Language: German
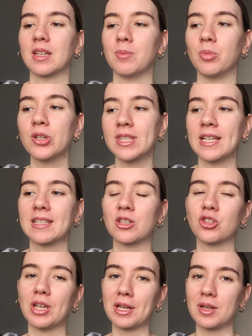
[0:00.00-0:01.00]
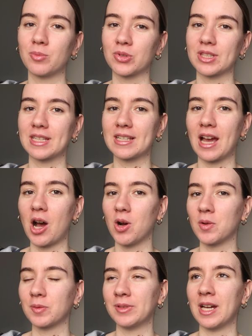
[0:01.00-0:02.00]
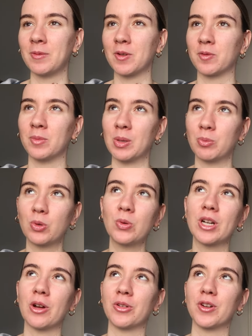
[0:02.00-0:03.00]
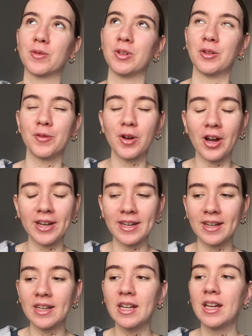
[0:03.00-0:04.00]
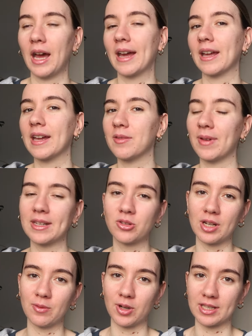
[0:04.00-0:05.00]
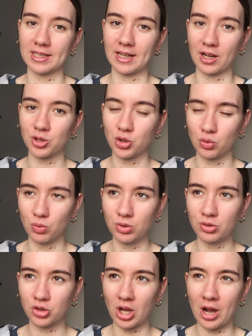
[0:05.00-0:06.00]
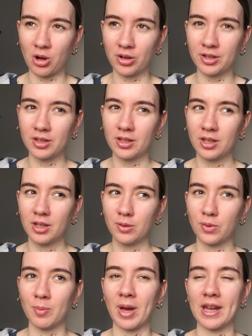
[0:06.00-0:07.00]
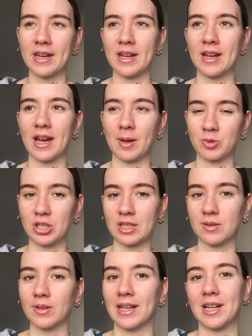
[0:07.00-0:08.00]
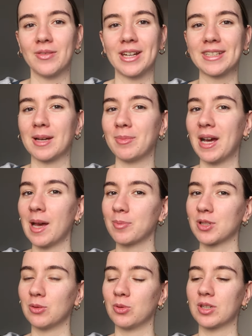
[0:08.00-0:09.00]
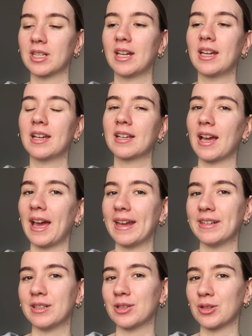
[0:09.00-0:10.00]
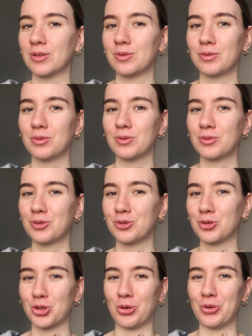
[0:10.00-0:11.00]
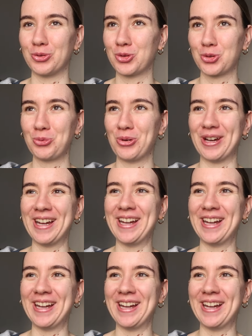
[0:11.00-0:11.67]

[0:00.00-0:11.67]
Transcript: Geburtstagsgeschenke muss ich kaufen, einmal für meinen Bruder und noch für eine Freundin. Ah ja, eventuell wollte ich nach Schuhen schauen für meine Abschiedsfeier, weil ich habe absolut keine schönen Schuhe.